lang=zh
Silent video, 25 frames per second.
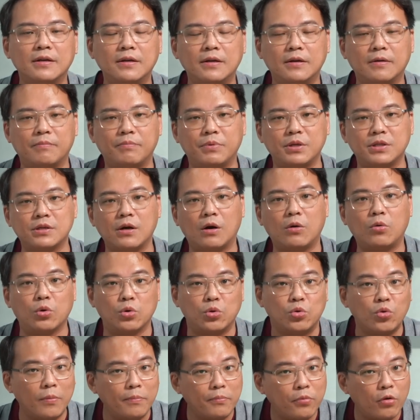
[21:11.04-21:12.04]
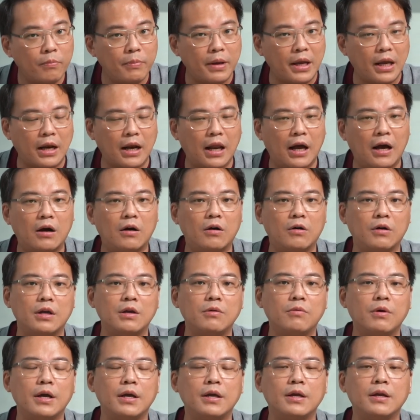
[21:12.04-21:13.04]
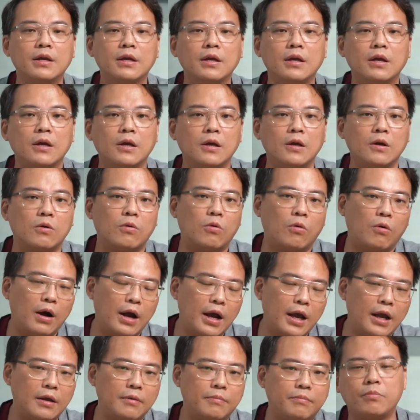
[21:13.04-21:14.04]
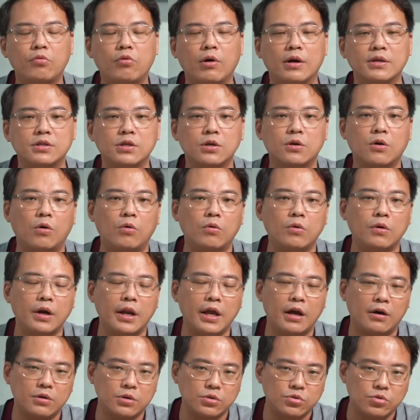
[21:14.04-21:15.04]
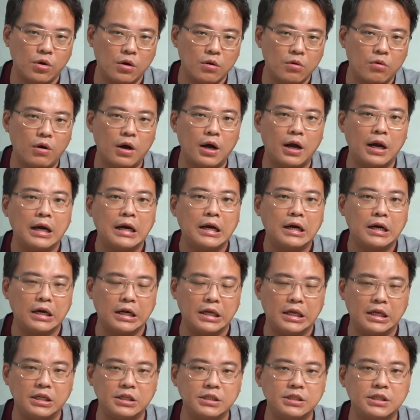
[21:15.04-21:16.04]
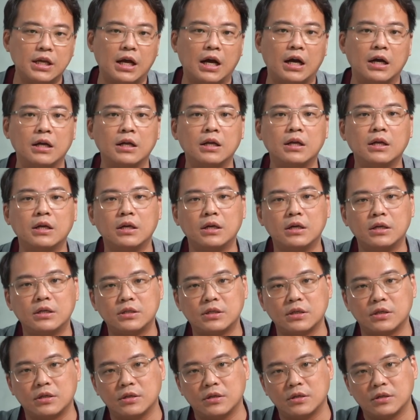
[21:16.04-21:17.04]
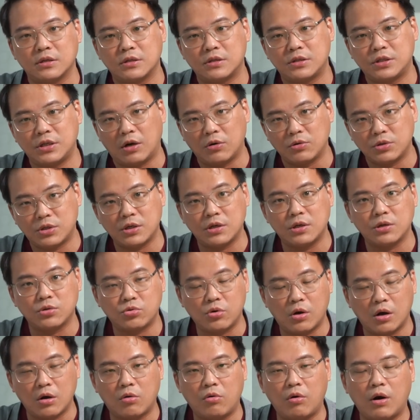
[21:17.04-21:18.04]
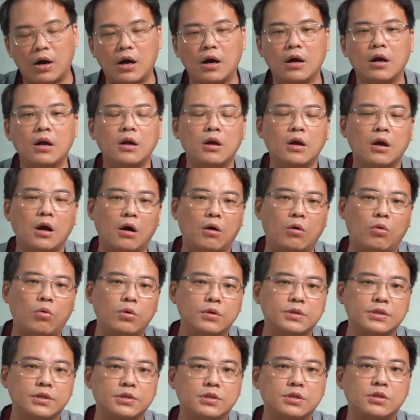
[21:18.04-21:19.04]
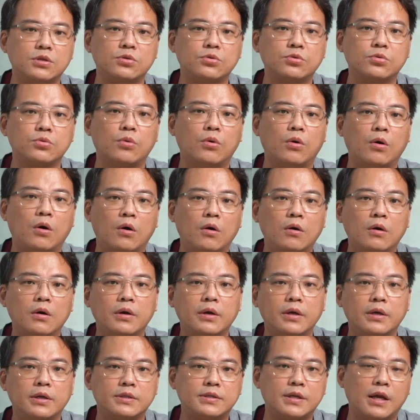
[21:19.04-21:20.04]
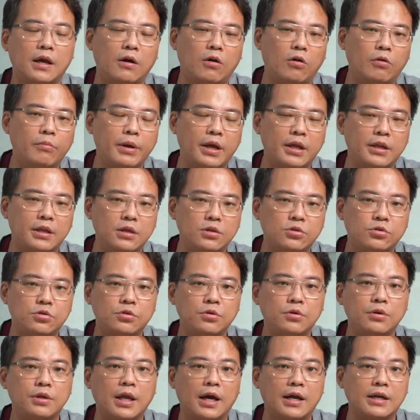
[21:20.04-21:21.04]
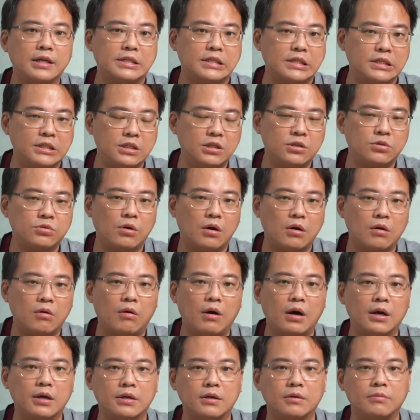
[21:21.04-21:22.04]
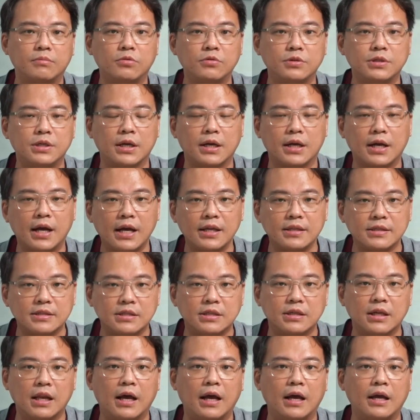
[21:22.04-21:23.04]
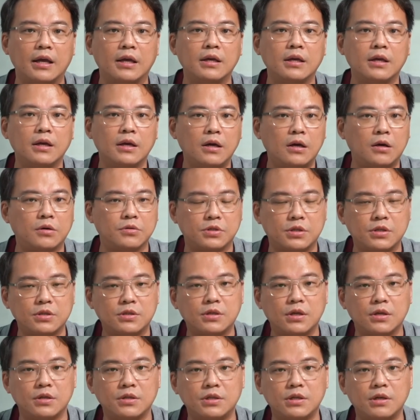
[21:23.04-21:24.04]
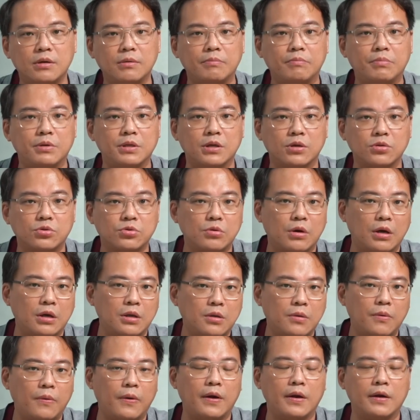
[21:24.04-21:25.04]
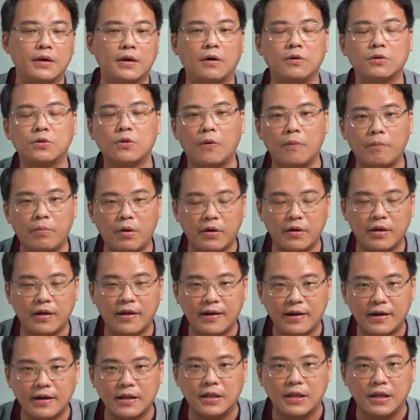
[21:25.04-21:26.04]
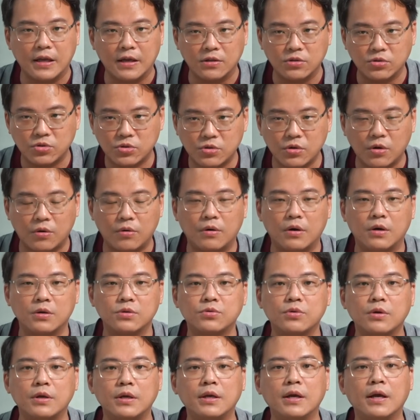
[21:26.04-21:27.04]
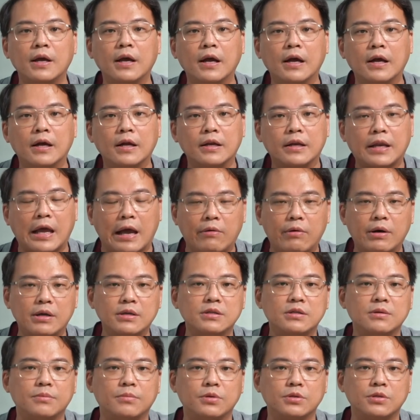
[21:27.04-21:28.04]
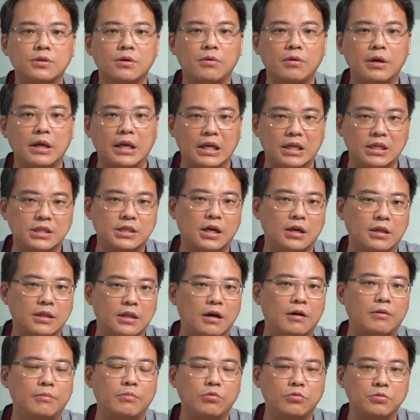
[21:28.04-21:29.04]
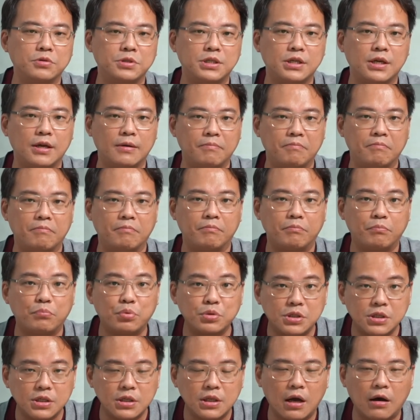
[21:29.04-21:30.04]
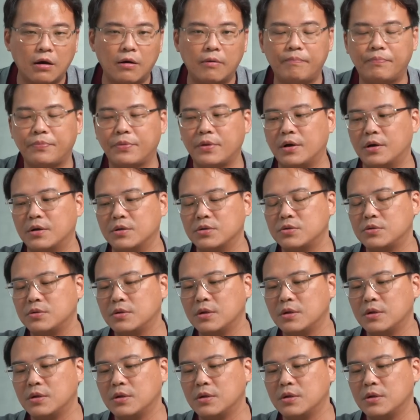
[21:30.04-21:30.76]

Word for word: 呃比较混沌不明了哈，因为国外不管是供料的状况而影响这个交车的状况啊，或者是说。在欧美地区，它的经济状况呢，目前看起来哦是呈现比较衰退，然后通膨也很严重啊，所以台湾什么时候会影响到目前不知道啊。